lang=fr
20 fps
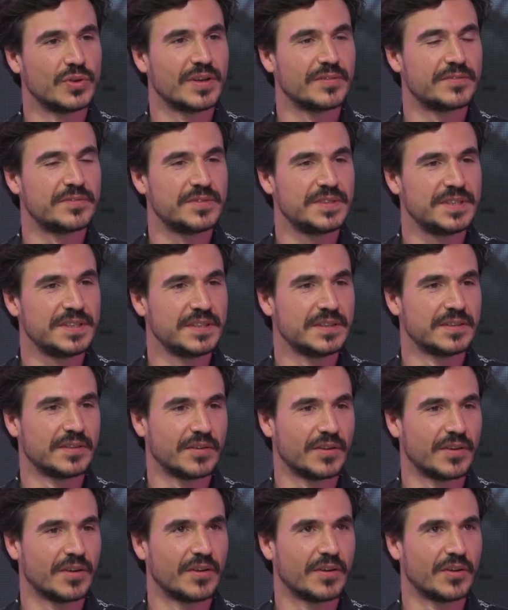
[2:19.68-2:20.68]
la vie
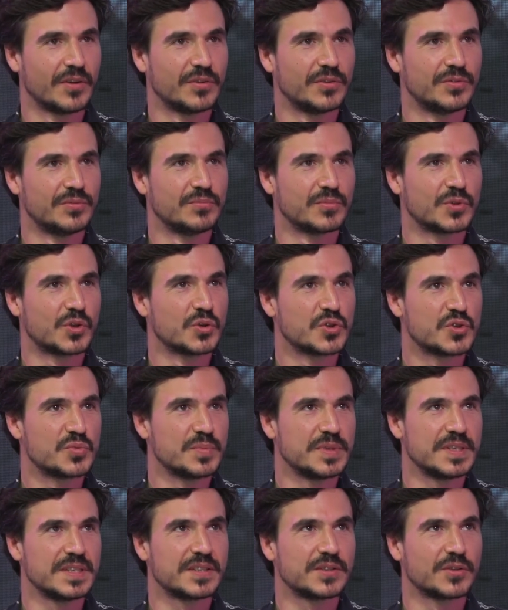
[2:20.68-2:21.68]

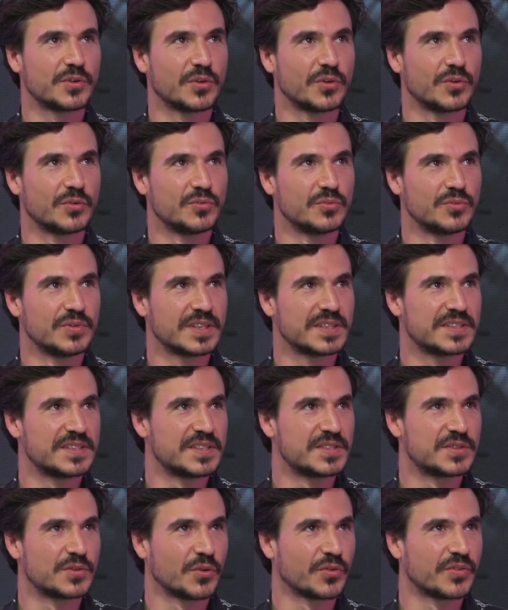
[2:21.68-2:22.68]
cosmique, d'une
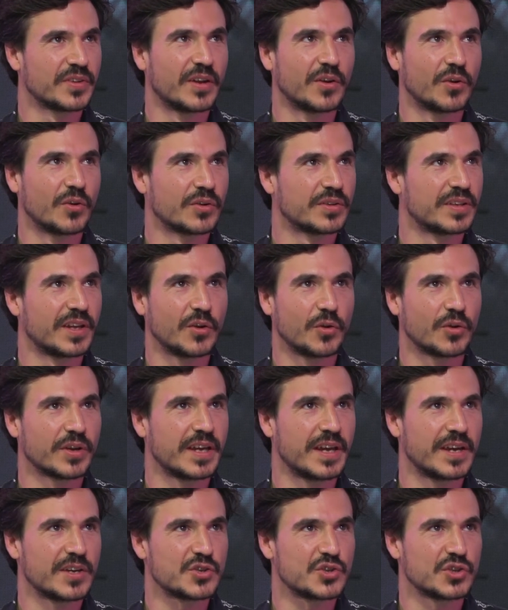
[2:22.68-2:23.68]
existence d'un
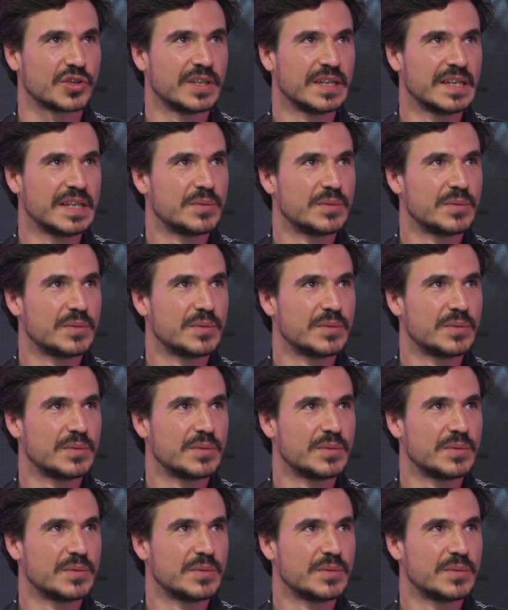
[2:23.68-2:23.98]
langage.